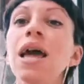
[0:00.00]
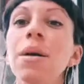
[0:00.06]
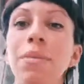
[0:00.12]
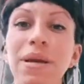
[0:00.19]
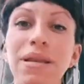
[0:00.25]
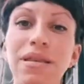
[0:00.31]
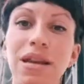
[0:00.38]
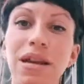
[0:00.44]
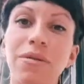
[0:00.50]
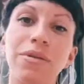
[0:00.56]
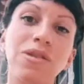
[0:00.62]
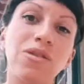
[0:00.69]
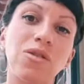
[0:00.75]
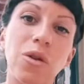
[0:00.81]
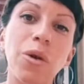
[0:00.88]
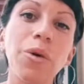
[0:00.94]
mettere
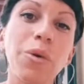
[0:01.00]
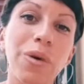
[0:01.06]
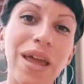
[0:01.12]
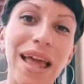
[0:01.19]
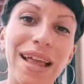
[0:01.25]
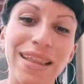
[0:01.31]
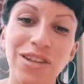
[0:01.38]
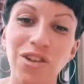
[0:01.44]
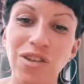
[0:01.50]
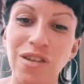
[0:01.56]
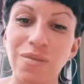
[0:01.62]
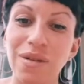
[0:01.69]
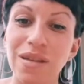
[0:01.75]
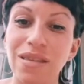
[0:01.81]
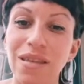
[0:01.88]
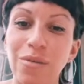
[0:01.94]
questo olio qui è
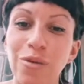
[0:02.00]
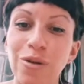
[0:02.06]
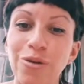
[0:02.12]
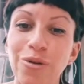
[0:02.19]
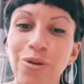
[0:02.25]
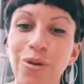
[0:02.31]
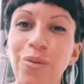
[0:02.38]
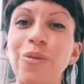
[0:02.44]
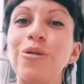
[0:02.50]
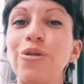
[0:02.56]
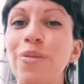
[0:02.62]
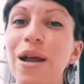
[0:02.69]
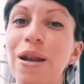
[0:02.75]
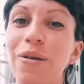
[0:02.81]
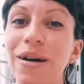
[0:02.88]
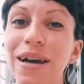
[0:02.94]
decisamente molto, molto
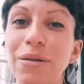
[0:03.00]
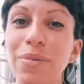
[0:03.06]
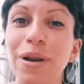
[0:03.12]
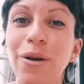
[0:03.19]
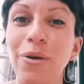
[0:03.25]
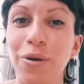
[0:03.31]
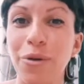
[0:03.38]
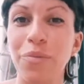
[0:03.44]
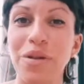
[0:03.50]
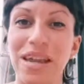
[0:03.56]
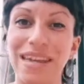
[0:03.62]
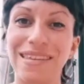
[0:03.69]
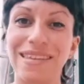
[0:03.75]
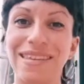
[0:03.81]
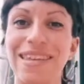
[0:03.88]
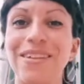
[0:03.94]
bello anche per loro
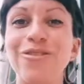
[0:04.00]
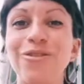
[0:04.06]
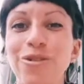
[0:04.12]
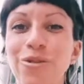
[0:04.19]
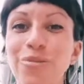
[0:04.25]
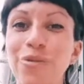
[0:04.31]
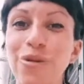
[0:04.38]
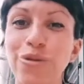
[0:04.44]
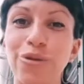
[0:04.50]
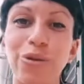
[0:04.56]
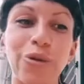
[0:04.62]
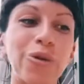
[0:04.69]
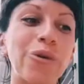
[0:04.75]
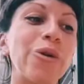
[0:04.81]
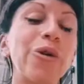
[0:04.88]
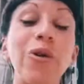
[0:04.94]
perché si sentono
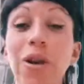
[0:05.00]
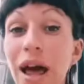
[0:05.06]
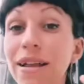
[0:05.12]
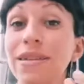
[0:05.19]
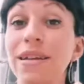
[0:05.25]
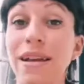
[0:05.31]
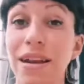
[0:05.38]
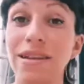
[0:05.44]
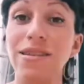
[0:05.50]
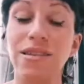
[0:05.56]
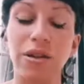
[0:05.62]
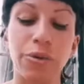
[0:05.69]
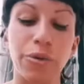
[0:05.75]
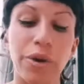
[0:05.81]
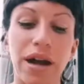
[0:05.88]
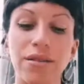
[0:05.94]
molto coccolati e
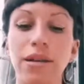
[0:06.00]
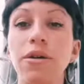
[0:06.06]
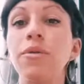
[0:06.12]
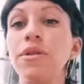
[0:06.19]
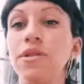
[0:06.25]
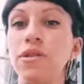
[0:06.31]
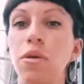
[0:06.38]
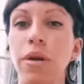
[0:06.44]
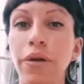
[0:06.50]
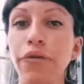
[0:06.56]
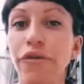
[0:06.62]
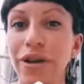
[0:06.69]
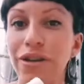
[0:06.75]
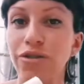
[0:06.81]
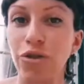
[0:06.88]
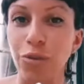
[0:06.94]
rassicurati, questo è un
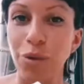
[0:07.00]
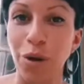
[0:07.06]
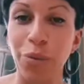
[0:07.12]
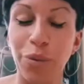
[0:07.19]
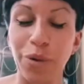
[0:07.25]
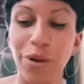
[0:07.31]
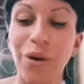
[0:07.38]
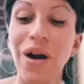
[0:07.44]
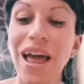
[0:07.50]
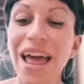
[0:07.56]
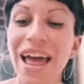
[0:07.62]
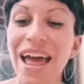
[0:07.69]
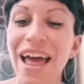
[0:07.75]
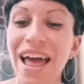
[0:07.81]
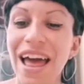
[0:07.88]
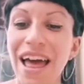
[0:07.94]
effetto proprio
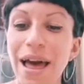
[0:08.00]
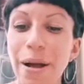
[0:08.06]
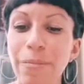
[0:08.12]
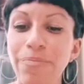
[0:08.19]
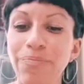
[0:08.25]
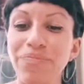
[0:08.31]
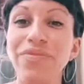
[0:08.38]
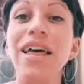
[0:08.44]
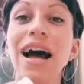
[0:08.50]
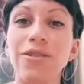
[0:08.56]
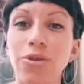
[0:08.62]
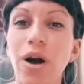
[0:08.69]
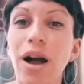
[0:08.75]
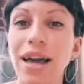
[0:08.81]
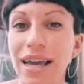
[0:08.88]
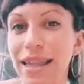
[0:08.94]
ehm,
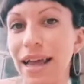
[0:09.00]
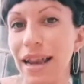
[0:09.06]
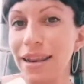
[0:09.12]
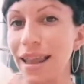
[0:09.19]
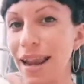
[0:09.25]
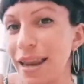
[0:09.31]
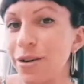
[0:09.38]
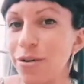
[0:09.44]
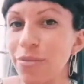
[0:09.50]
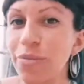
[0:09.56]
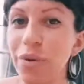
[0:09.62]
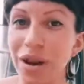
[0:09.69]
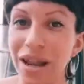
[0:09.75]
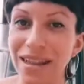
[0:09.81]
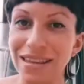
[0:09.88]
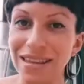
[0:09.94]
dato anche da, dalle
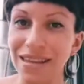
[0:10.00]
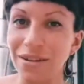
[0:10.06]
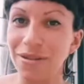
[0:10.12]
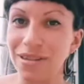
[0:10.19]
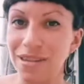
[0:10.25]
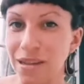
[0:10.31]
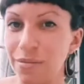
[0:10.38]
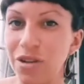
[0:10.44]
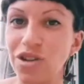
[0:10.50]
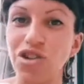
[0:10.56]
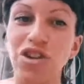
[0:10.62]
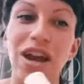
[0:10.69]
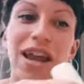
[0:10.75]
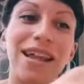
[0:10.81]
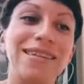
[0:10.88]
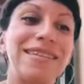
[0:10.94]
componenti di questa
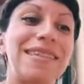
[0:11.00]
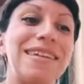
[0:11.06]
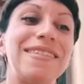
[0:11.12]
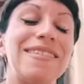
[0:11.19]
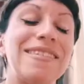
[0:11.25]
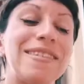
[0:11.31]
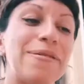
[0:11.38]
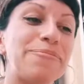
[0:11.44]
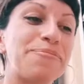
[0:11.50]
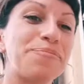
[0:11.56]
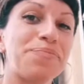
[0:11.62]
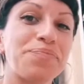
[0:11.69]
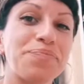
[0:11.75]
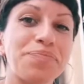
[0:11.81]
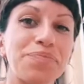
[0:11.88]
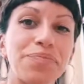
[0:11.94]
miscela stessa
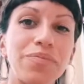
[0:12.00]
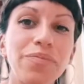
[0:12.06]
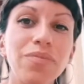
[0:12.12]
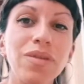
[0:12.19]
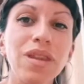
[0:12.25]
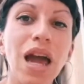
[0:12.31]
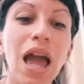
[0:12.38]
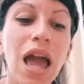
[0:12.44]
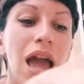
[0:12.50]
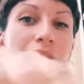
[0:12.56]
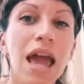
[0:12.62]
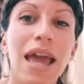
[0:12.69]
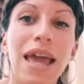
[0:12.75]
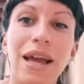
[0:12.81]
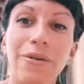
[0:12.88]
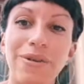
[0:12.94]

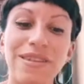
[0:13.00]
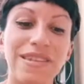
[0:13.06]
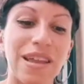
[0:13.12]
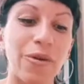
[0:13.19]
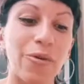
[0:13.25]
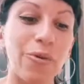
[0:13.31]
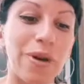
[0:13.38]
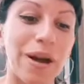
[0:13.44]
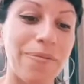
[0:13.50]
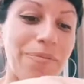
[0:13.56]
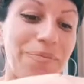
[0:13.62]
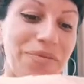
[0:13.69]
e questa è una.